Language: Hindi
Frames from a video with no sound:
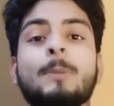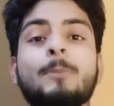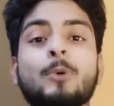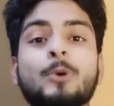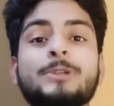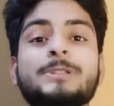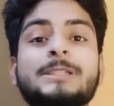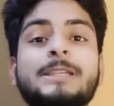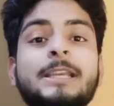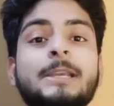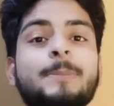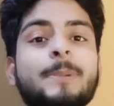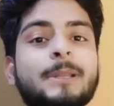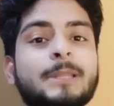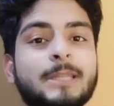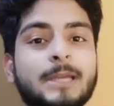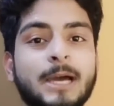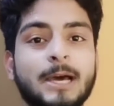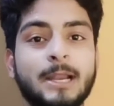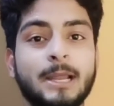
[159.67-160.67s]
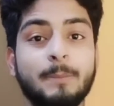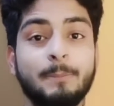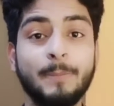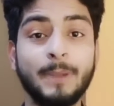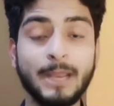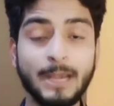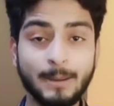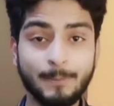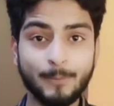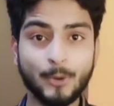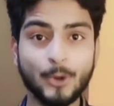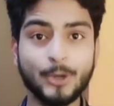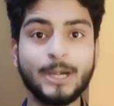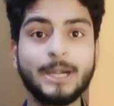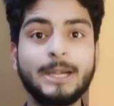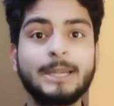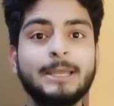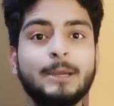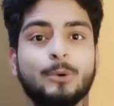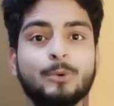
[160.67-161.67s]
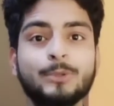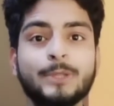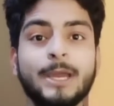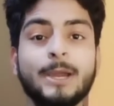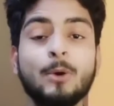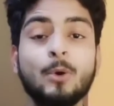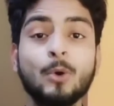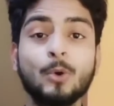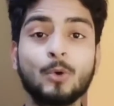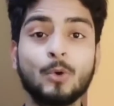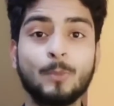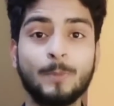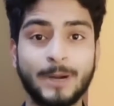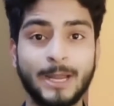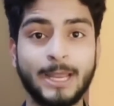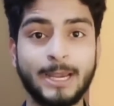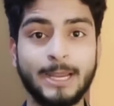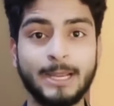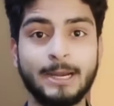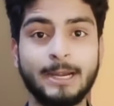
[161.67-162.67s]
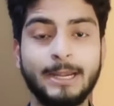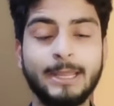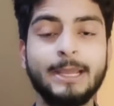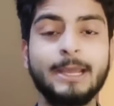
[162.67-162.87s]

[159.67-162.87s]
आपको स्क्रीन पर दिखाना है मेन इंपॉर्टेंट ये होता है हुक को बढ़ाने का